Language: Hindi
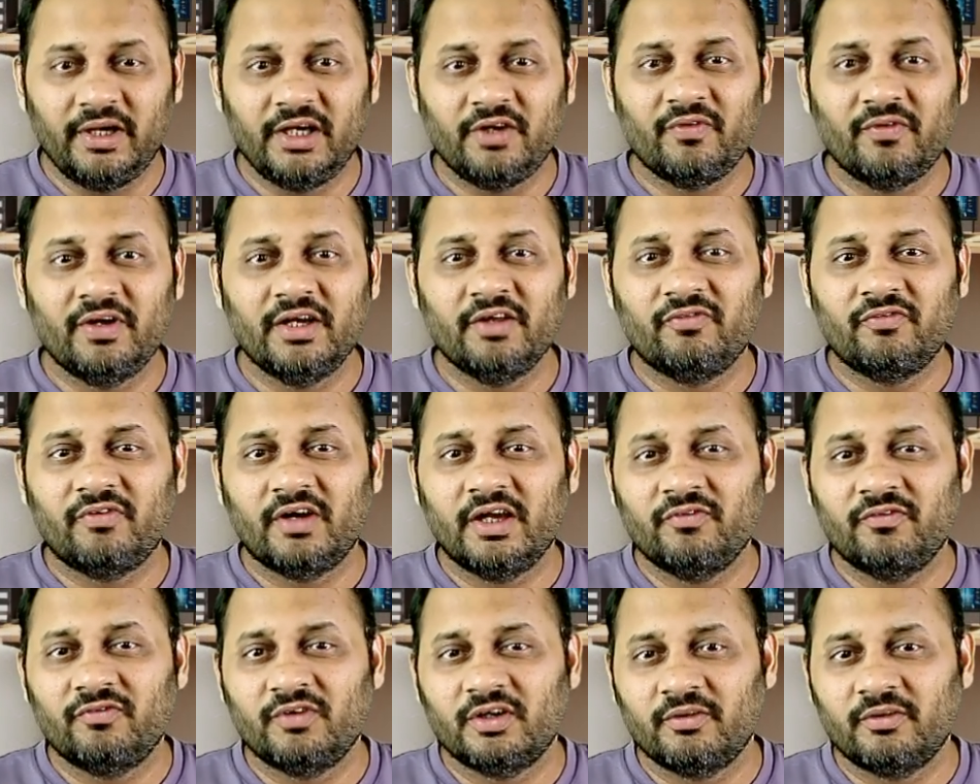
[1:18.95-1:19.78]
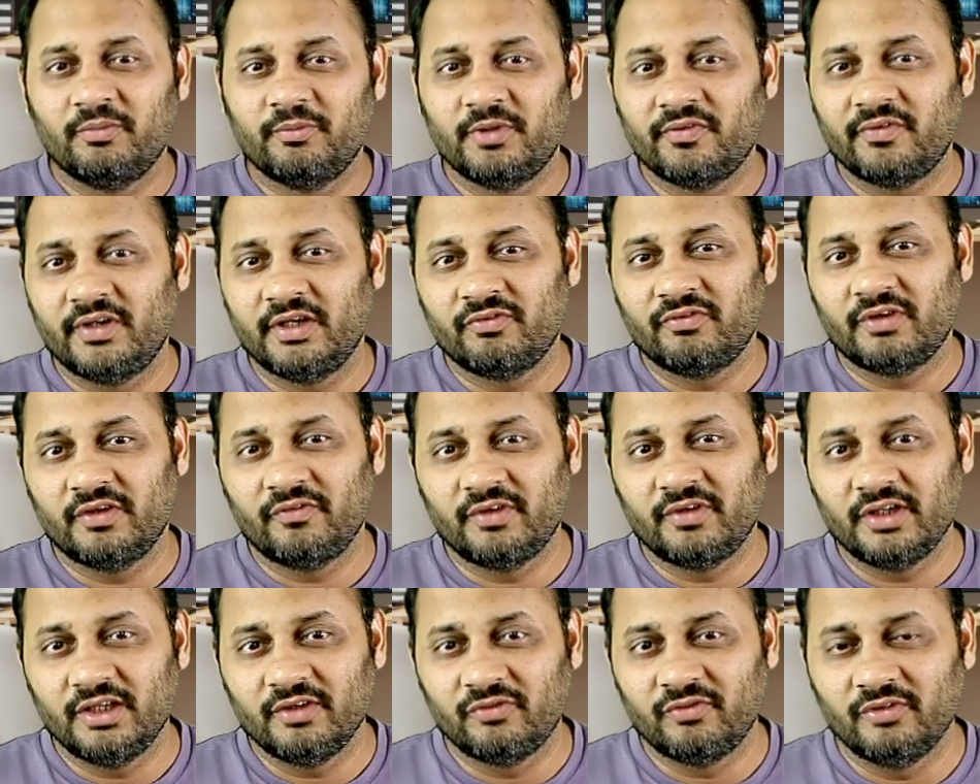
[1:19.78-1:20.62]
ट्वेंटी फाइव नवंबर ट्वेंटी फाइव
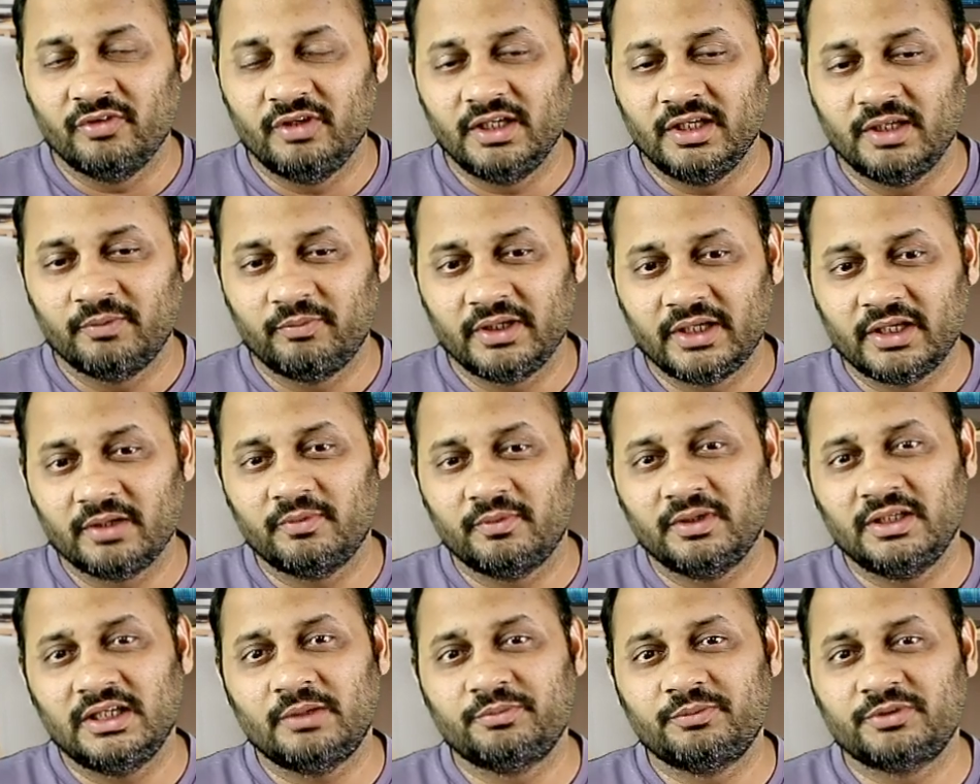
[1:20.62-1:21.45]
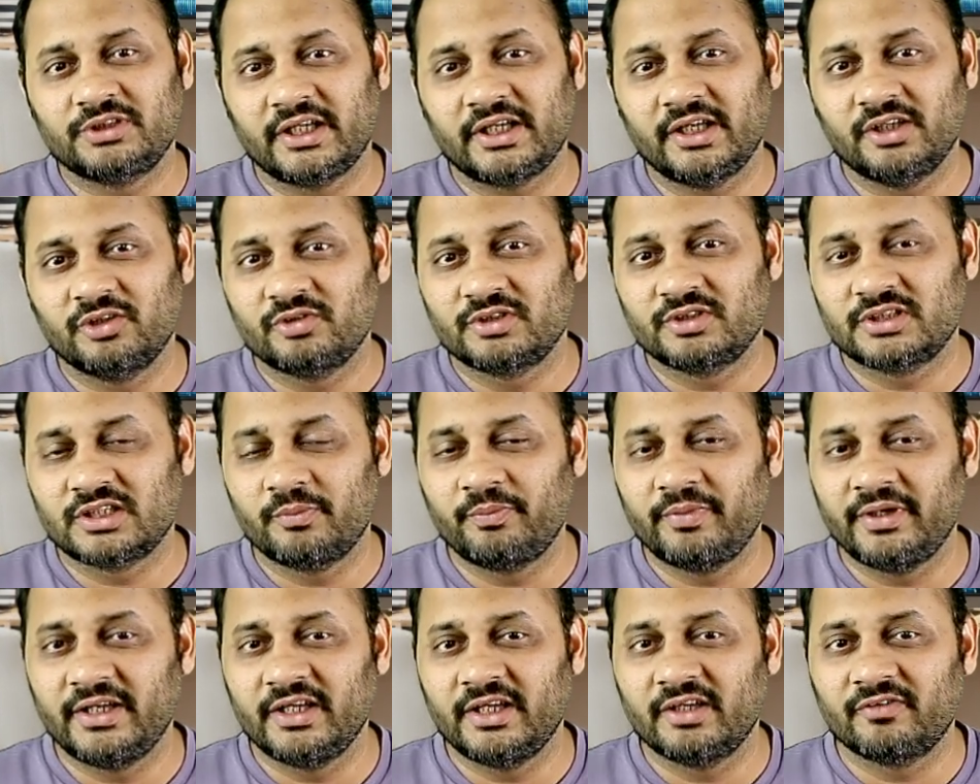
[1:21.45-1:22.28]
के लिए फुल्ली एप्लीकेबल है आप चाहे तो इसका
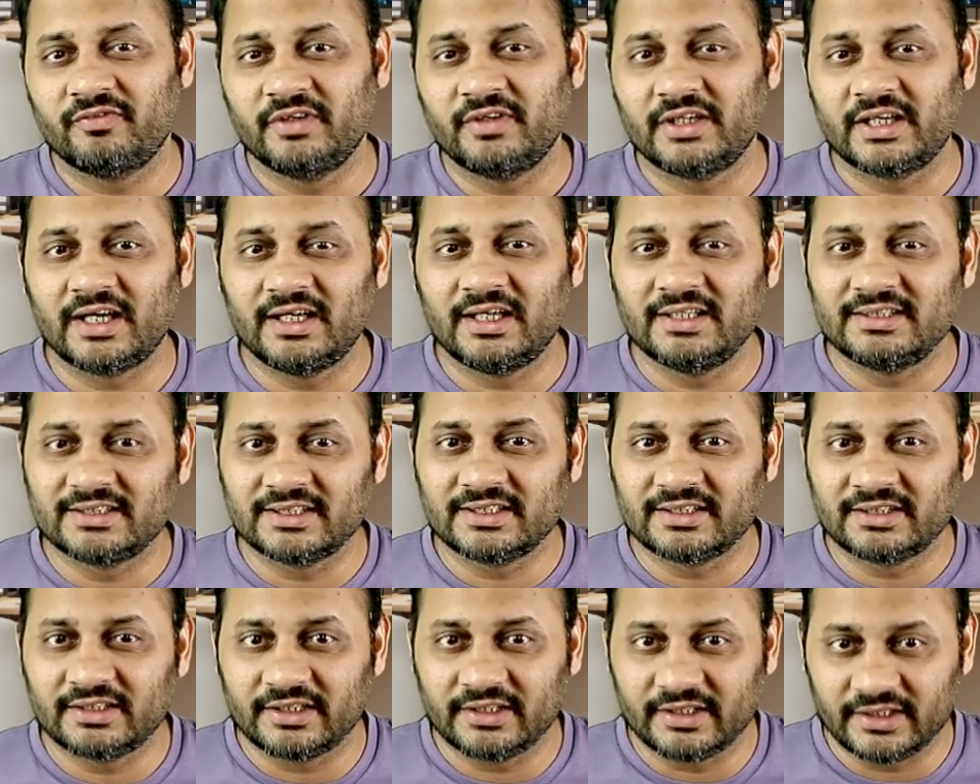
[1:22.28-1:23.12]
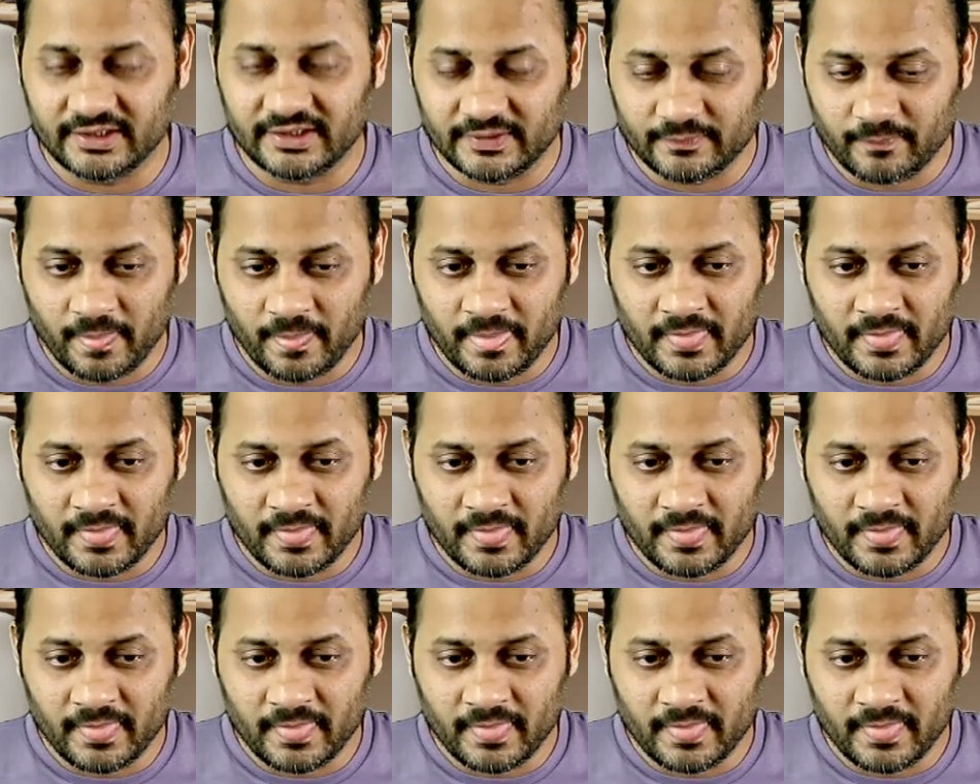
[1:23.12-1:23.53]
पी निकाल सकते हैं